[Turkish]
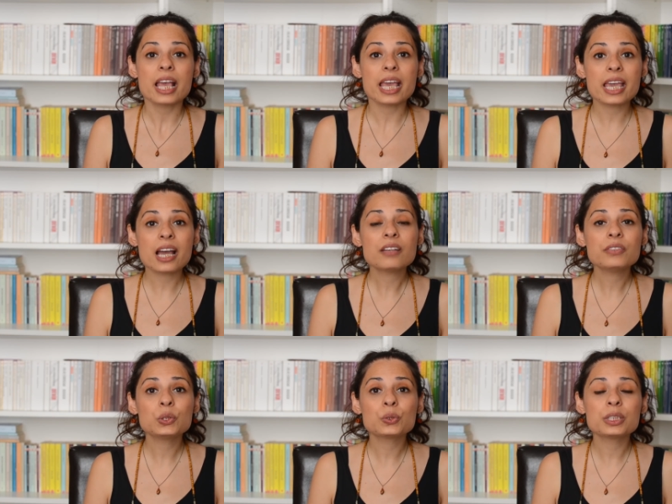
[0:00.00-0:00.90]
Eğer
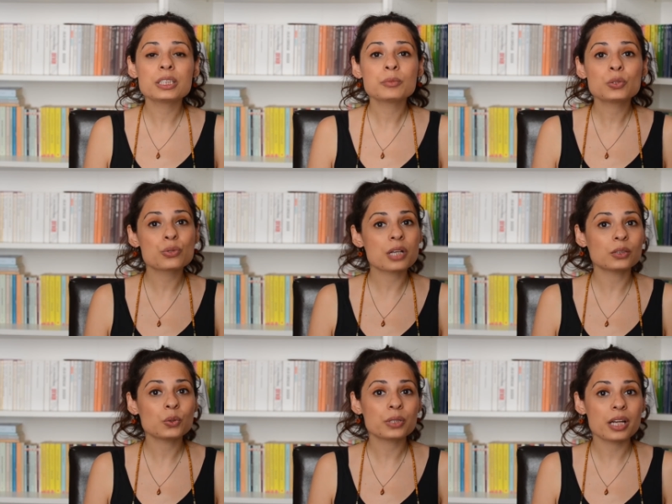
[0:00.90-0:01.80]
videolarımı
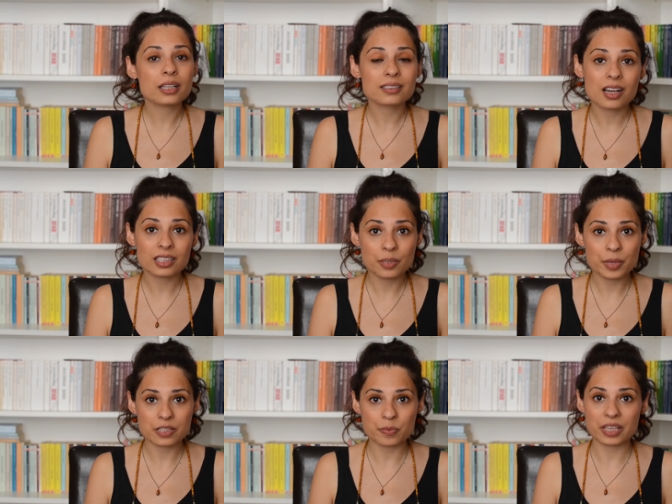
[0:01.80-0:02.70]
düzenli olarak takip
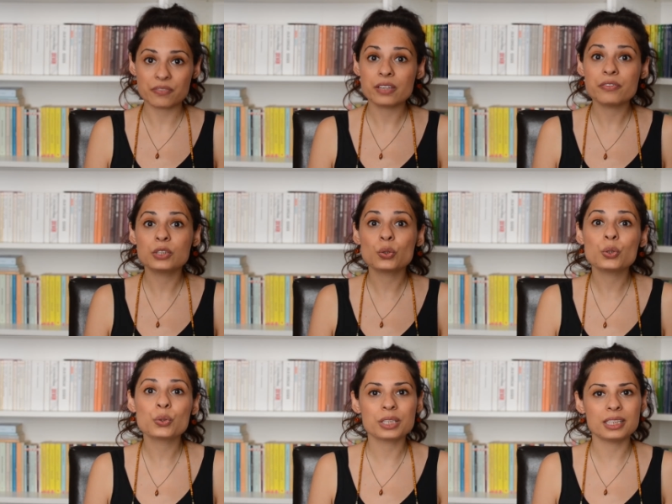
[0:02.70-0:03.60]
etmek ve video
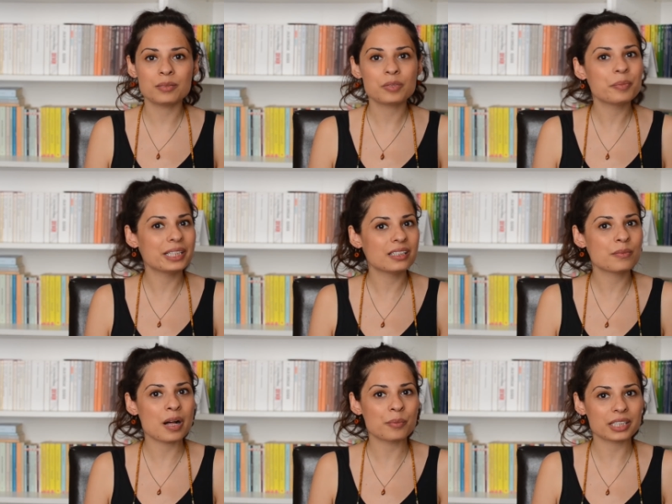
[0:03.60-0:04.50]
yüklediğimde
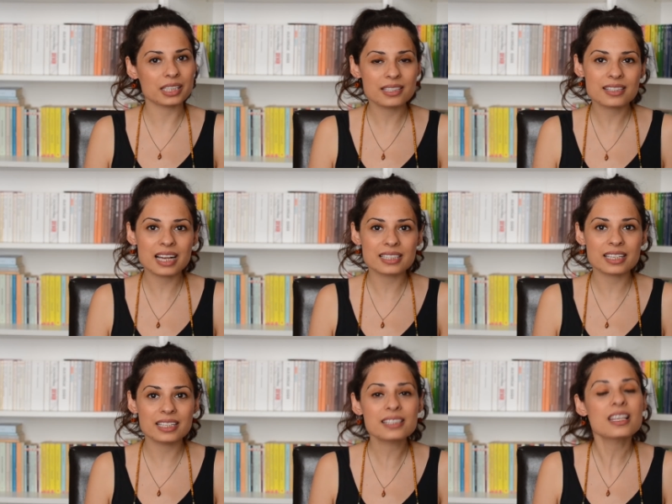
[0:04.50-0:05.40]
bildirim almak
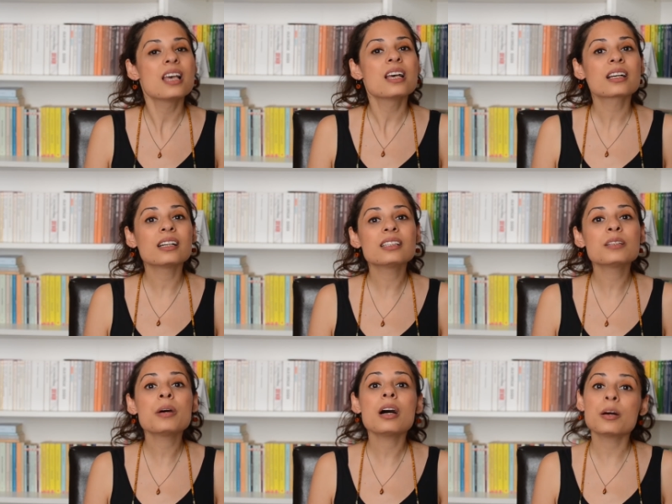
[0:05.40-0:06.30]
isterseniz
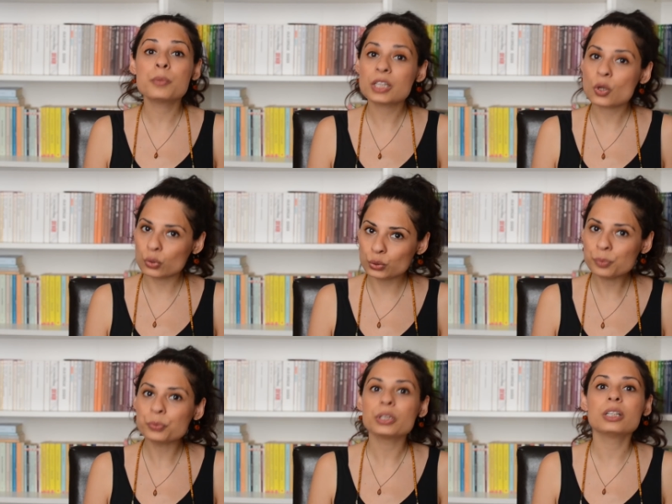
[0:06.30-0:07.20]
kanalıma abone
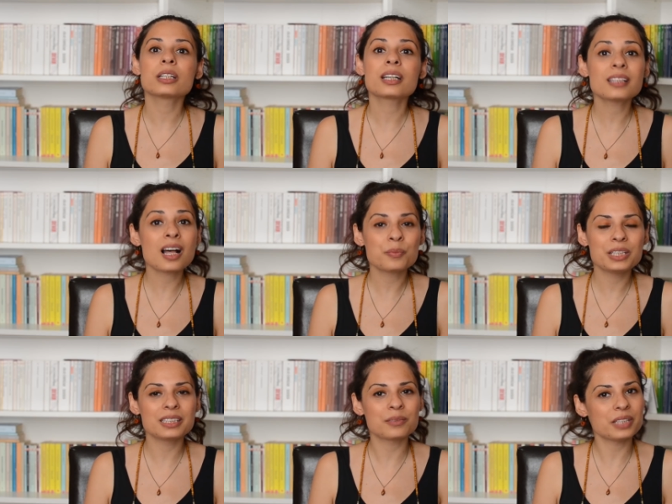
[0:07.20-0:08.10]
olup e, kanal
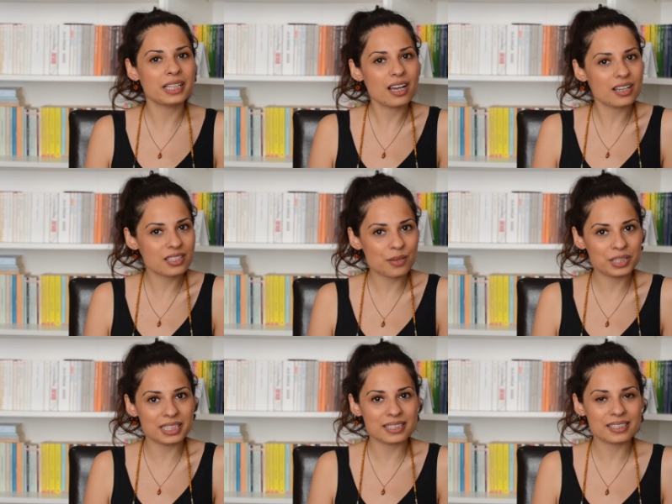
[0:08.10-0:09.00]
bildirimlerini
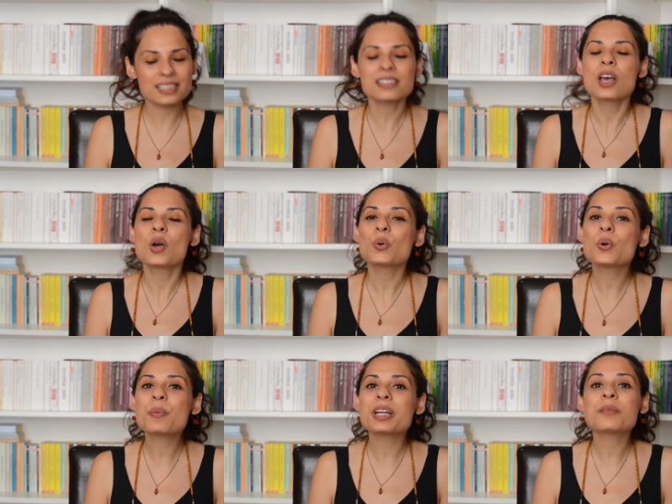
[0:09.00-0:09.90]
açabilirsiniz.
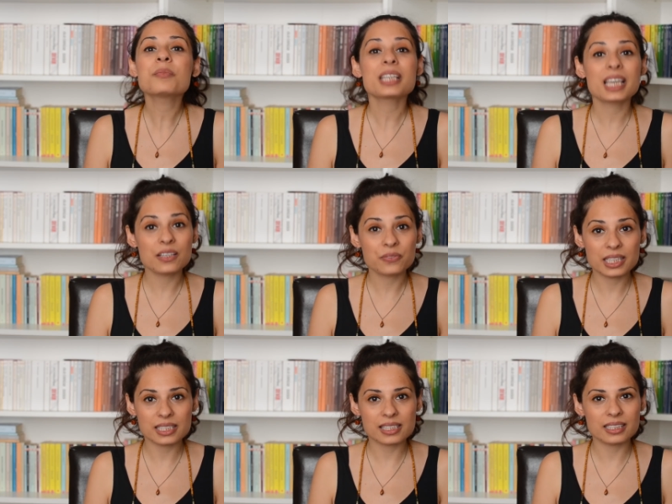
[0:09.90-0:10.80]
Umarım
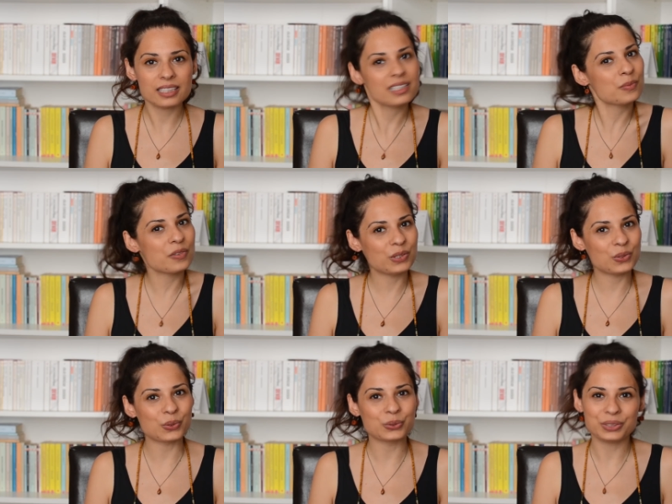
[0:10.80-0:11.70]
keyifle izlediğiniz bir
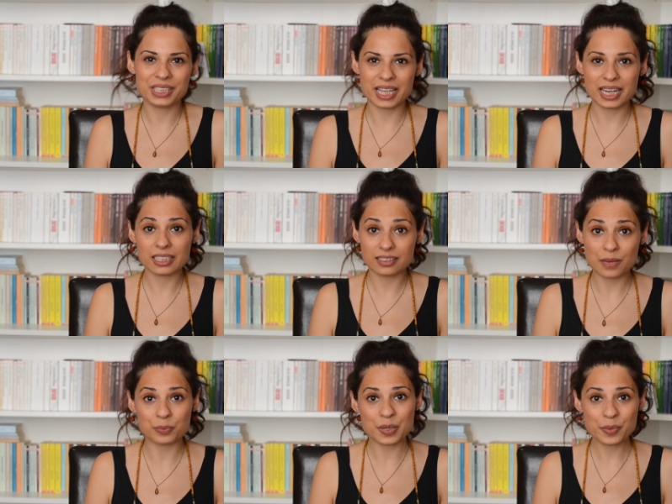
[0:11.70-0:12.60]
video olur diyerek
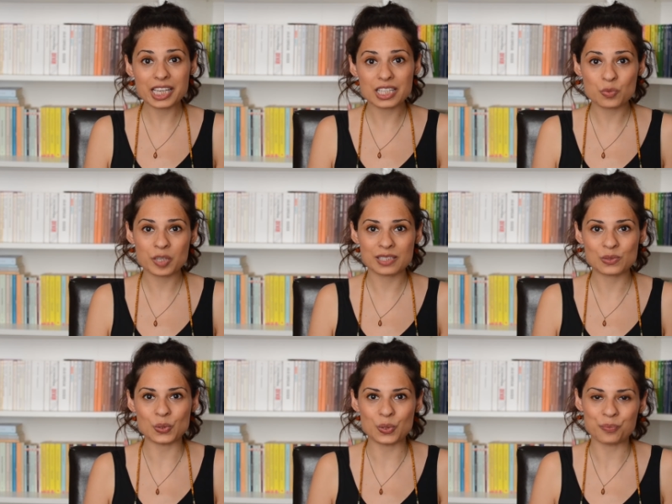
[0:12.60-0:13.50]
kitaplarıma geçmek
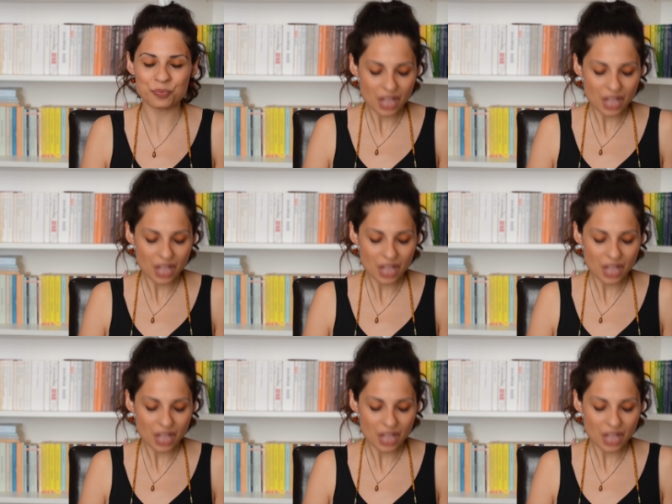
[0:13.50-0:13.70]
istiyorum.